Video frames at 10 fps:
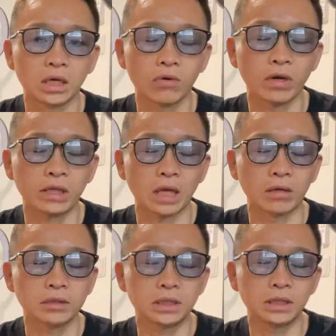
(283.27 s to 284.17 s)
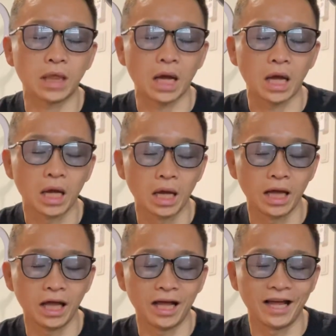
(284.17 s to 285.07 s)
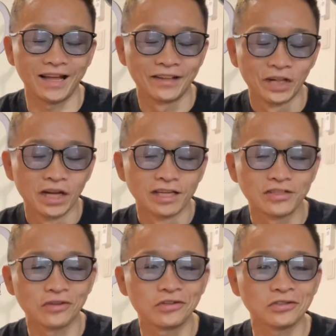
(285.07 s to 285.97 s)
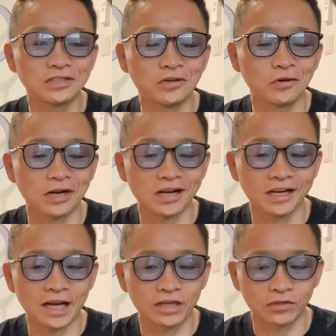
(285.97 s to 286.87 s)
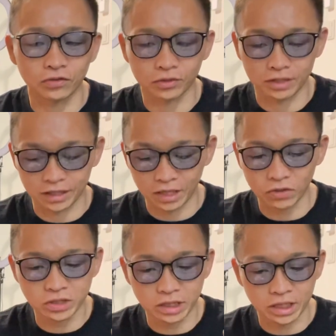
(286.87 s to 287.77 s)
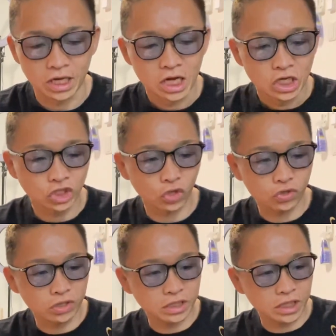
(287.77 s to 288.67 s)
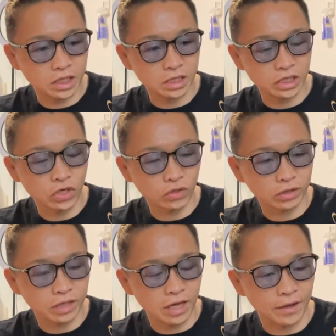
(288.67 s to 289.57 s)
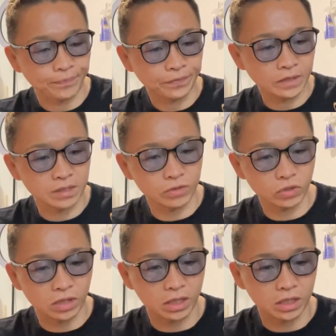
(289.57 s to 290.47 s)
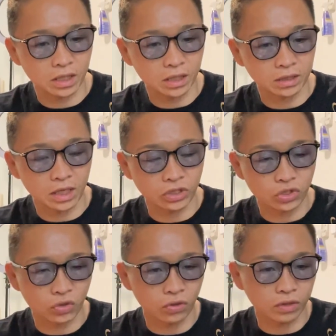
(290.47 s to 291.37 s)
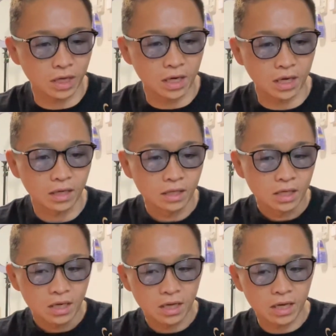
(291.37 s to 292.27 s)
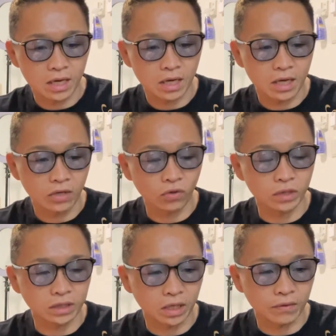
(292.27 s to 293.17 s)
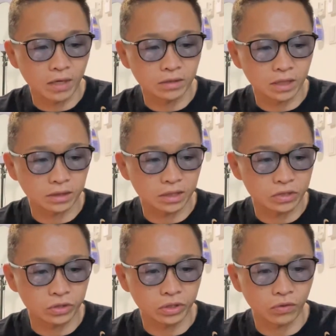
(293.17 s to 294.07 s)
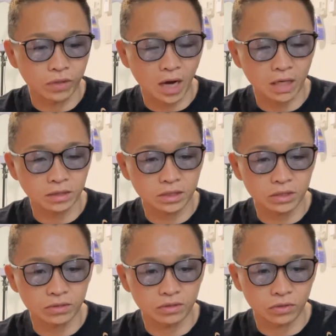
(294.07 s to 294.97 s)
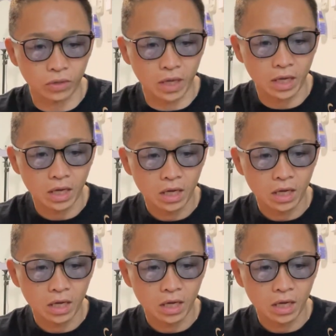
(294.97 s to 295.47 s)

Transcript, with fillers: これ楽しいんだ。食事を考えることって楽しい。食事によって自分の体、体調が、えー、良くなったり悪くなったりするっていうのを感じるんですよね。